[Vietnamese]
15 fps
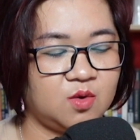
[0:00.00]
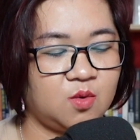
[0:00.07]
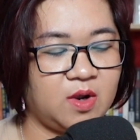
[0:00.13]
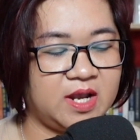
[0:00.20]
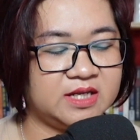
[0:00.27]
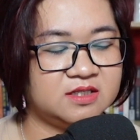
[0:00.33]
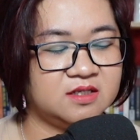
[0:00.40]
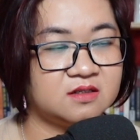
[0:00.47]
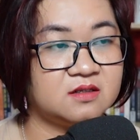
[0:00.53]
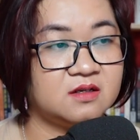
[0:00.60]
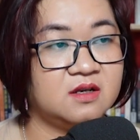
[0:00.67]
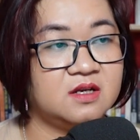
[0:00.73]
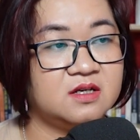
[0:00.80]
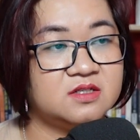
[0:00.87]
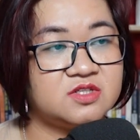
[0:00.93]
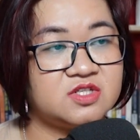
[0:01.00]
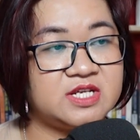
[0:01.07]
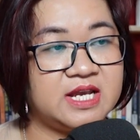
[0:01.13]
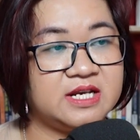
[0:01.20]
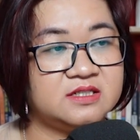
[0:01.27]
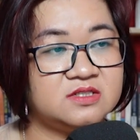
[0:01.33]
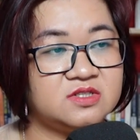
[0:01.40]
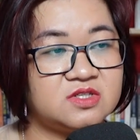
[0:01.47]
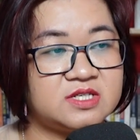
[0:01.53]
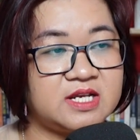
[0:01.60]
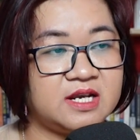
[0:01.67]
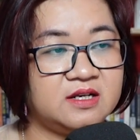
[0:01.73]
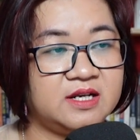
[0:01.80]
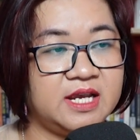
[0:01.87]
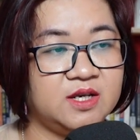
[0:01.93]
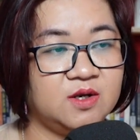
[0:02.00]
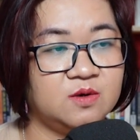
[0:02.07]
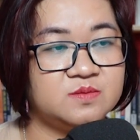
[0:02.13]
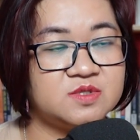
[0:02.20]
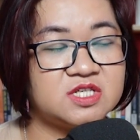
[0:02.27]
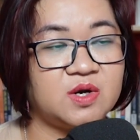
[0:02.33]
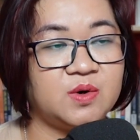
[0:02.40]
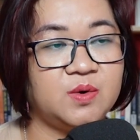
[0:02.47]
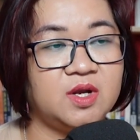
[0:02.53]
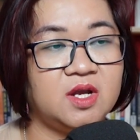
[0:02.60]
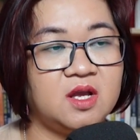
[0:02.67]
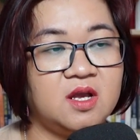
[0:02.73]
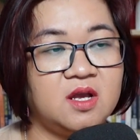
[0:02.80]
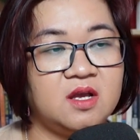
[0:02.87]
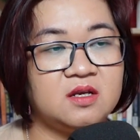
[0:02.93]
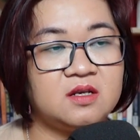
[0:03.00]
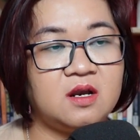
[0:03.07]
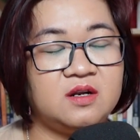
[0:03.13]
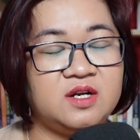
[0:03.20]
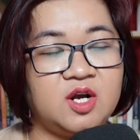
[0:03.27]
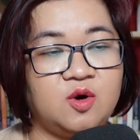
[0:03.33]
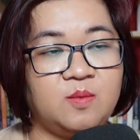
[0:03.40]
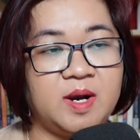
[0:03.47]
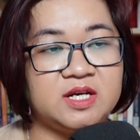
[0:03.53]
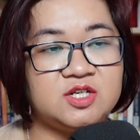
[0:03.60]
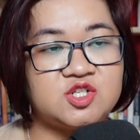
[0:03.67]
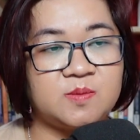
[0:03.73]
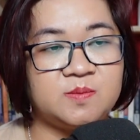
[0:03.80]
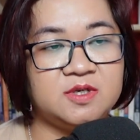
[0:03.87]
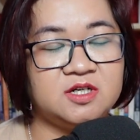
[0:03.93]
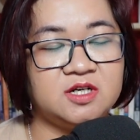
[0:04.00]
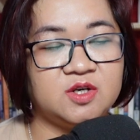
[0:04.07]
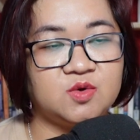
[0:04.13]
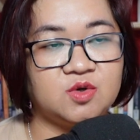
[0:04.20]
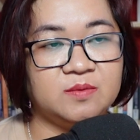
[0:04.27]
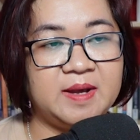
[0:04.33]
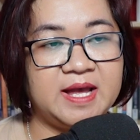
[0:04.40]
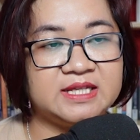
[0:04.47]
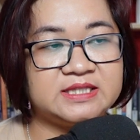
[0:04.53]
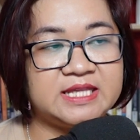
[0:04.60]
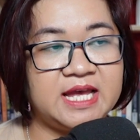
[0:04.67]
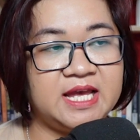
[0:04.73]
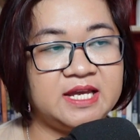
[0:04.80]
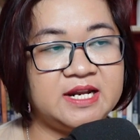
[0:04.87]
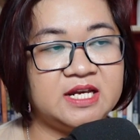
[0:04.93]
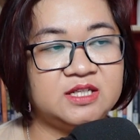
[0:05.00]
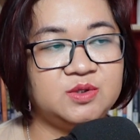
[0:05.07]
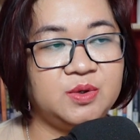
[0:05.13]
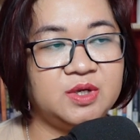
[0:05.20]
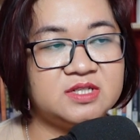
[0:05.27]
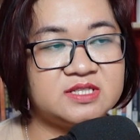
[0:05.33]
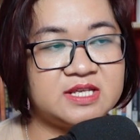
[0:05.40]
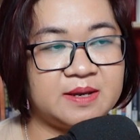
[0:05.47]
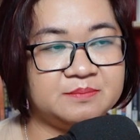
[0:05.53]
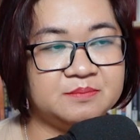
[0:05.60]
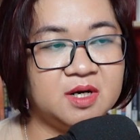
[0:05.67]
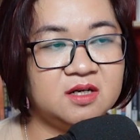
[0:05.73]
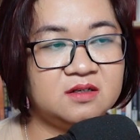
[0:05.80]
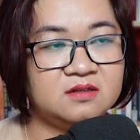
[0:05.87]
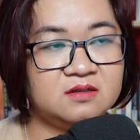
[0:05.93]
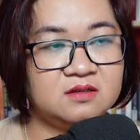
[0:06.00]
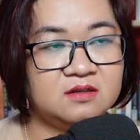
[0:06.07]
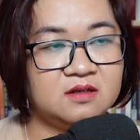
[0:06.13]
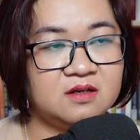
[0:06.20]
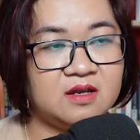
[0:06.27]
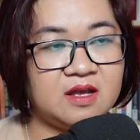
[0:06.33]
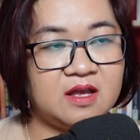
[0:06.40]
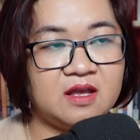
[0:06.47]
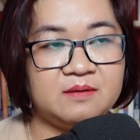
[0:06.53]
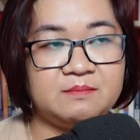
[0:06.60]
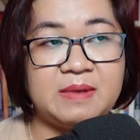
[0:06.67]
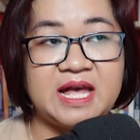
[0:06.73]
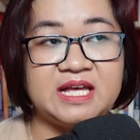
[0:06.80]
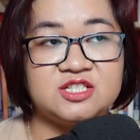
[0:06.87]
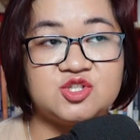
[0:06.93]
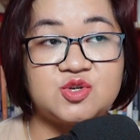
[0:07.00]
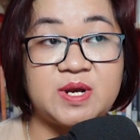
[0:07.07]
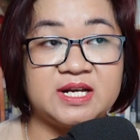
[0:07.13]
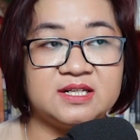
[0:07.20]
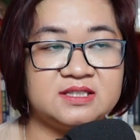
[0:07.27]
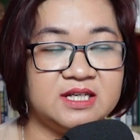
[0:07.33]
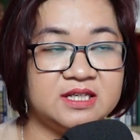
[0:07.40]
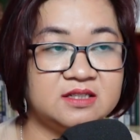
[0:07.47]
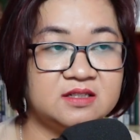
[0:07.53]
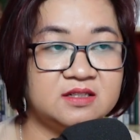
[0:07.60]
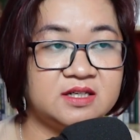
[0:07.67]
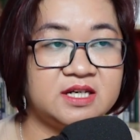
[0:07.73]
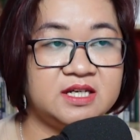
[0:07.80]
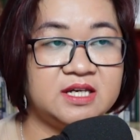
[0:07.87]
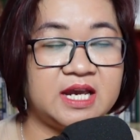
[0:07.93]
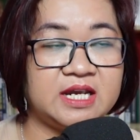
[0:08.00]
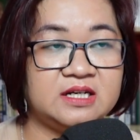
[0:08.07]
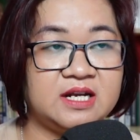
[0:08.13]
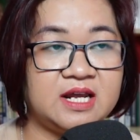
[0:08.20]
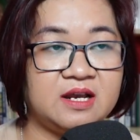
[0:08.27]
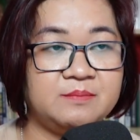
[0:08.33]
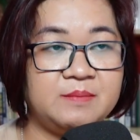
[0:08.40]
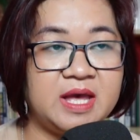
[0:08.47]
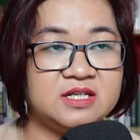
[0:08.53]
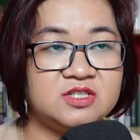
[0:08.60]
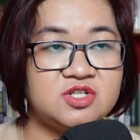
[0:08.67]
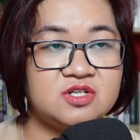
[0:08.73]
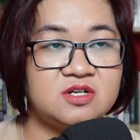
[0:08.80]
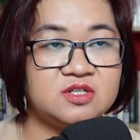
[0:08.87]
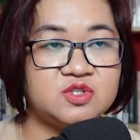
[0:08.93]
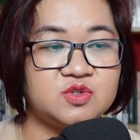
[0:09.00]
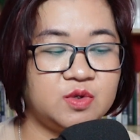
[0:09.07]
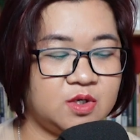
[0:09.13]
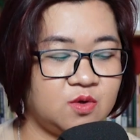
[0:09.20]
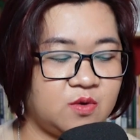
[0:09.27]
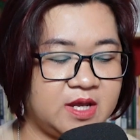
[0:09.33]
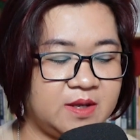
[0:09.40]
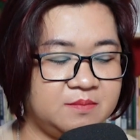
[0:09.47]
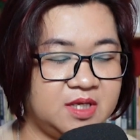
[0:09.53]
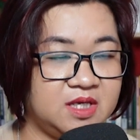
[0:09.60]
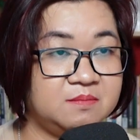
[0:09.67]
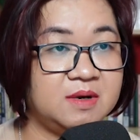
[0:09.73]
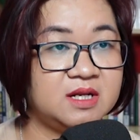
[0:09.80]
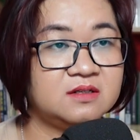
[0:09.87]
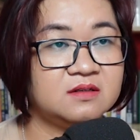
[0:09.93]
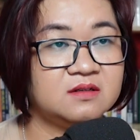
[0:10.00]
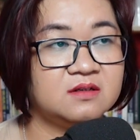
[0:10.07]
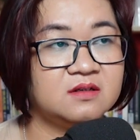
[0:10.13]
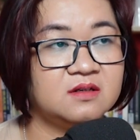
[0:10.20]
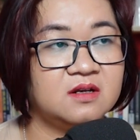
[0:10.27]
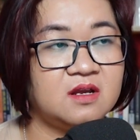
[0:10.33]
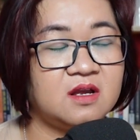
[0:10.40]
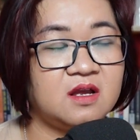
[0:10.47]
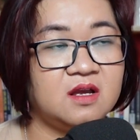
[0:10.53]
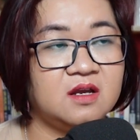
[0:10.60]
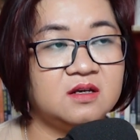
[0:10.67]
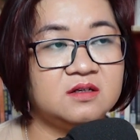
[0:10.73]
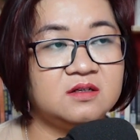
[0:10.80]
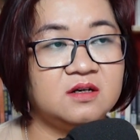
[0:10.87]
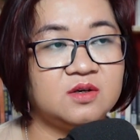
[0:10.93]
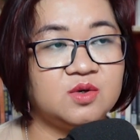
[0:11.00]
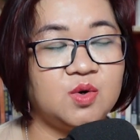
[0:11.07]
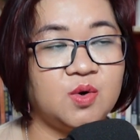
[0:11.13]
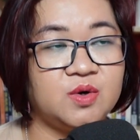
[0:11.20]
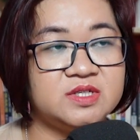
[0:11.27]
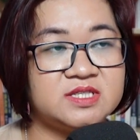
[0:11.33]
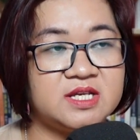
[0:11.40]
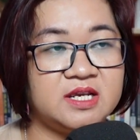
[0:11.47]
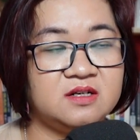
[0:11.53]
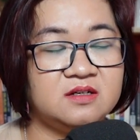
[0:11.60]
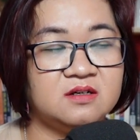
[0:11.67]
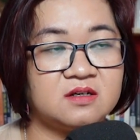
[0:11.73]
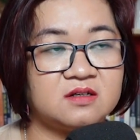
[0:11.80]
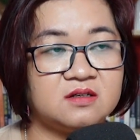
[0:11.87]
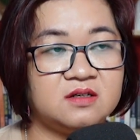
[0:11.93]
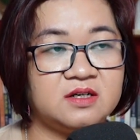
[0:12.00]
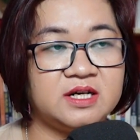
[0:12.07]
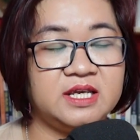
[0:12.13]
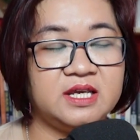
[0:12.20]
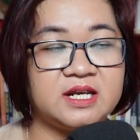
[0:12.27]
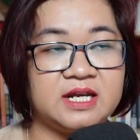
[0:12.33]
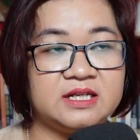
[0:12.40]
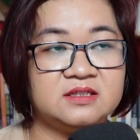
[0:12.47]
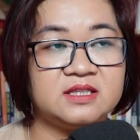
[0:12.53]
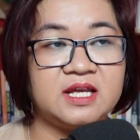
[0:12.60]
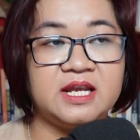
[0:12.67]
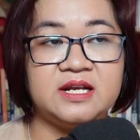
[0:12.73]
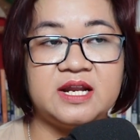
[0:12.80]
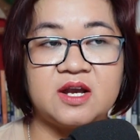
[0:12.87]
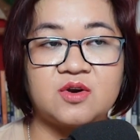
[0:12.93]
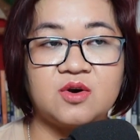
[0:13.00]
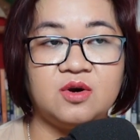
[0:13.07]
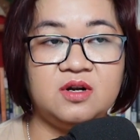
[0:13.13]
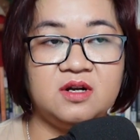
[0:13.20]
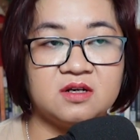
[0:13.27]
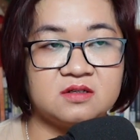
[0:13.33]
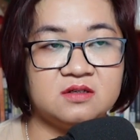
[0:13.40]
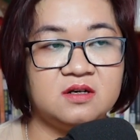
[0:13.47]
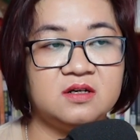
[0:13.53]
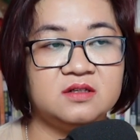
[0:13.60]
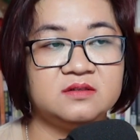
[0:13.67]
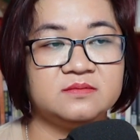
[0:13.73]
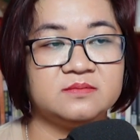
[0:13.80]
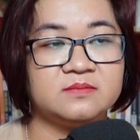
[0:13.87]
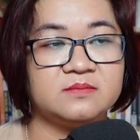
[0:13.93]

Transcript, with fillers: Quả thực, sang sáng ngày hôm sau, cơn đau bệnh trong người của bà ta đã thuyên giảm bớt. Bà choàng tỉnh khi ánh nắng ban trưa xuyên qua mí mắt, gượng ngồi dậy được khi cánh tay đã có lực hơn.